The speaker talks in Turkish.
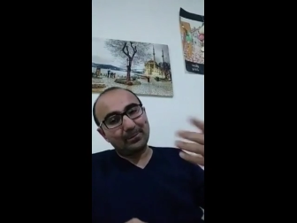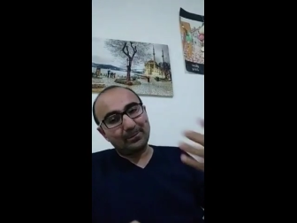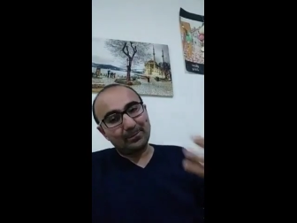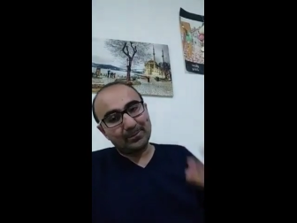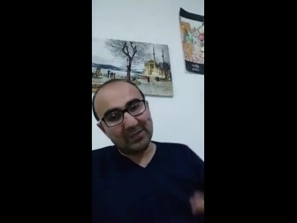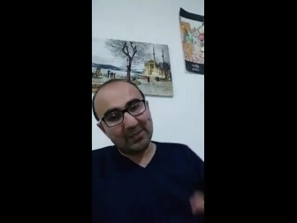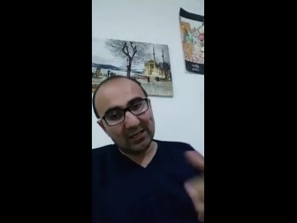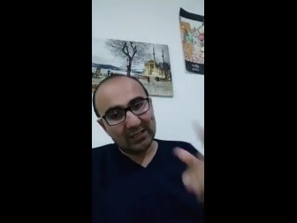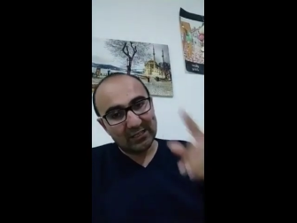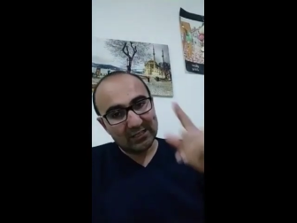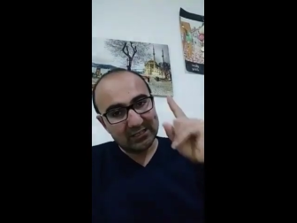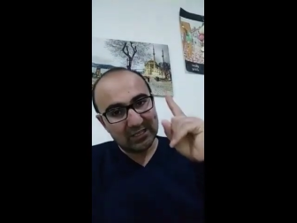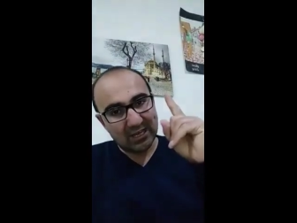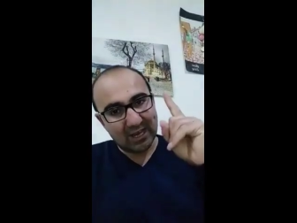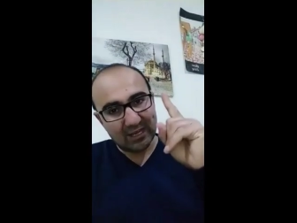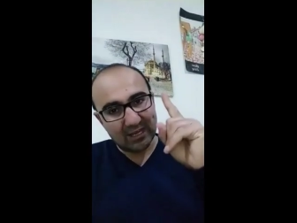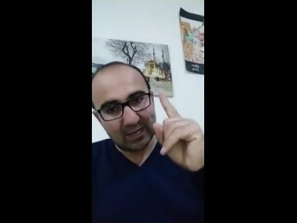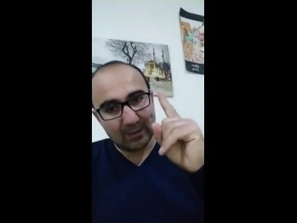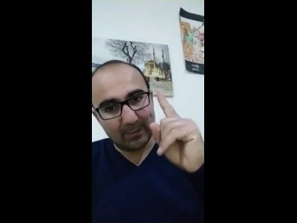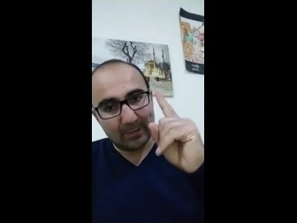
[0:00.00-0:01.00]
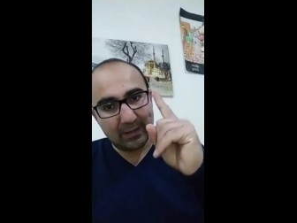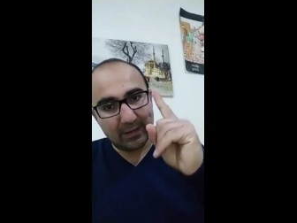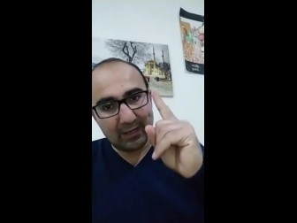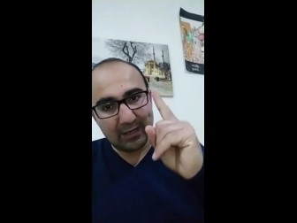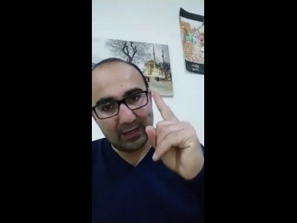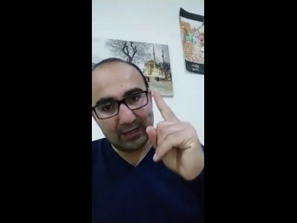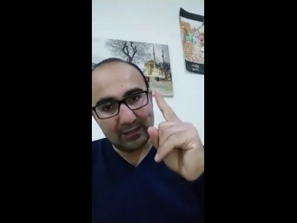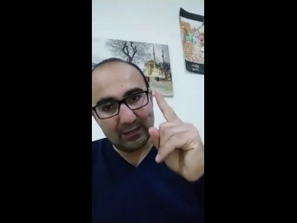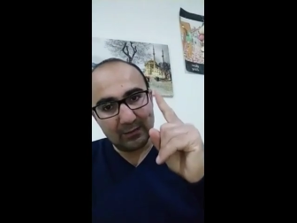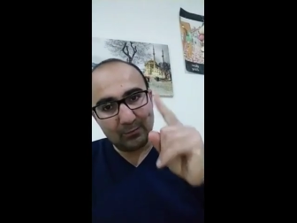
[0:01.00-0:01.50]
Tek kişi egemenliği
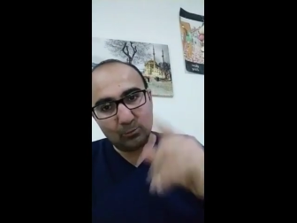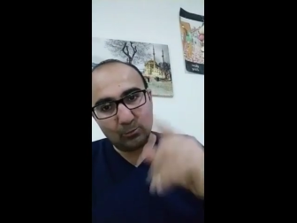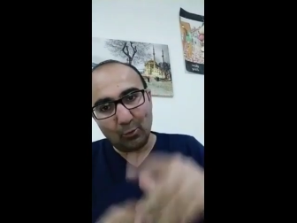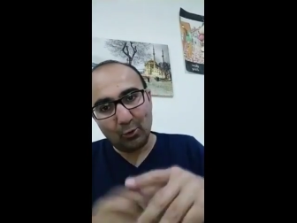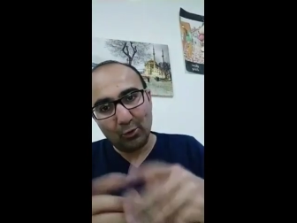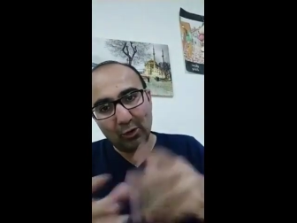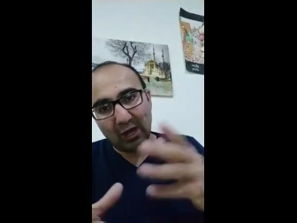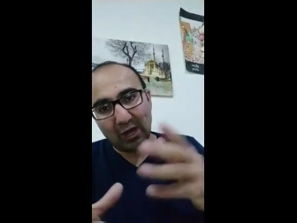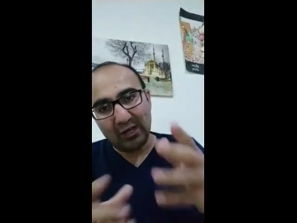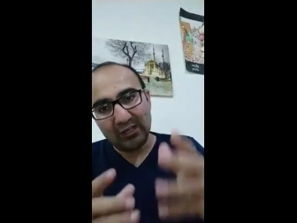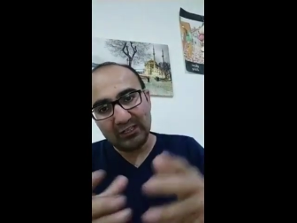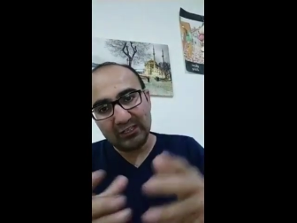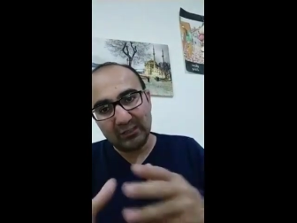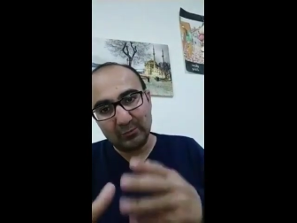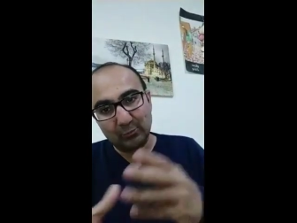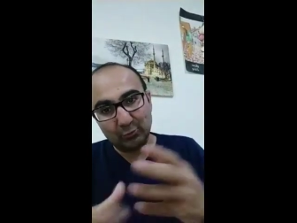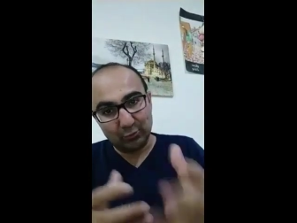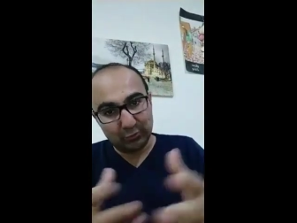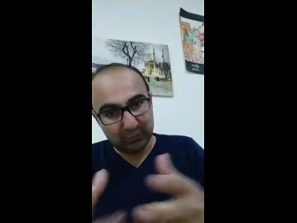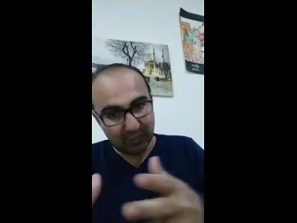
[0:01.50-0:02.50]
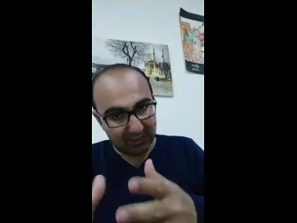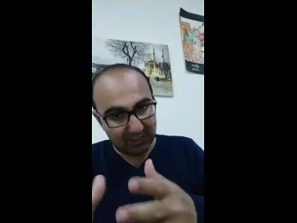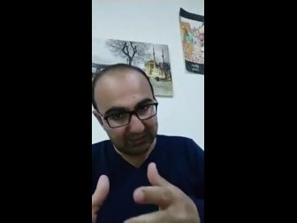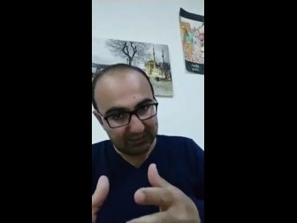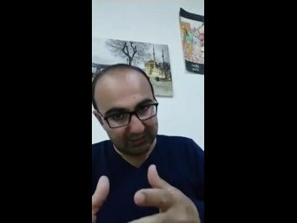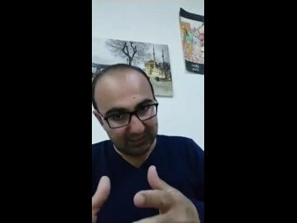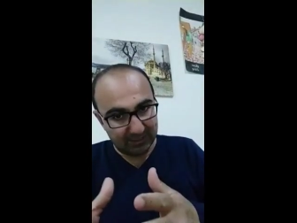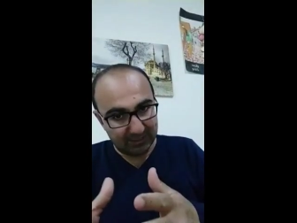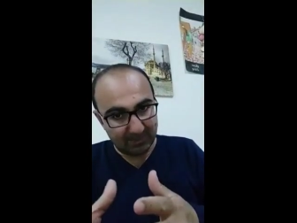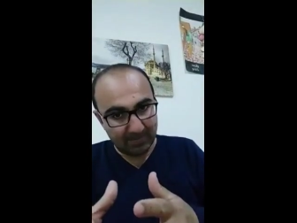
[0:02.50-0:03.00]
nedir? Monarşi,
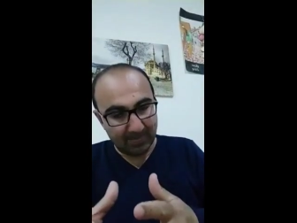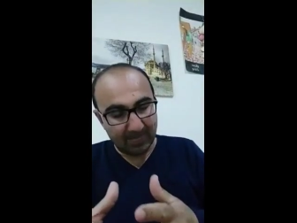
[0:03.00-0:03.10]
mutlaki.